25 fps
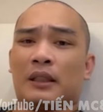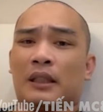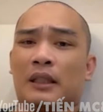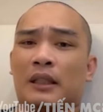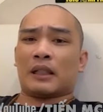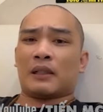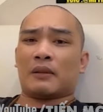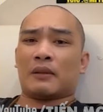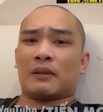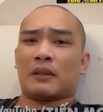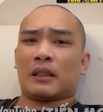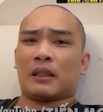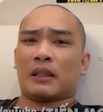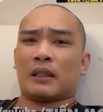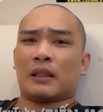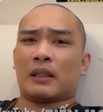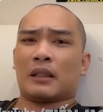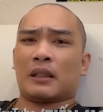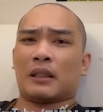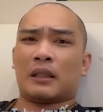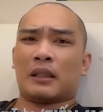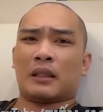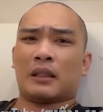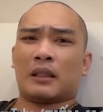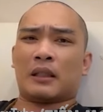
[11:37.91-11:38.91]
nghe nó là là
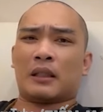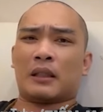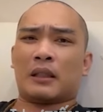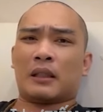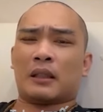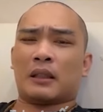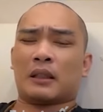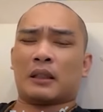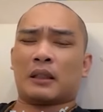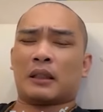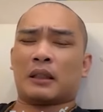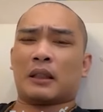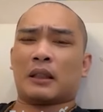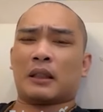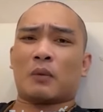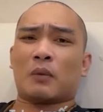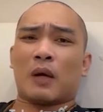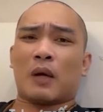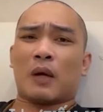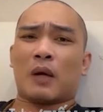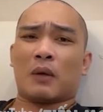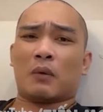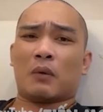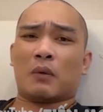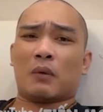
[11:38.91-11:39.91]
là là, là, là, cái kết
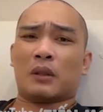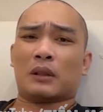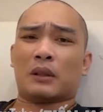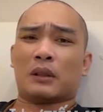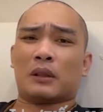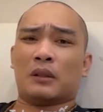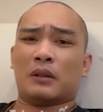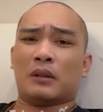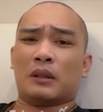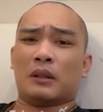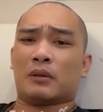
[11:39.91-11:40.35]
quả của cái sự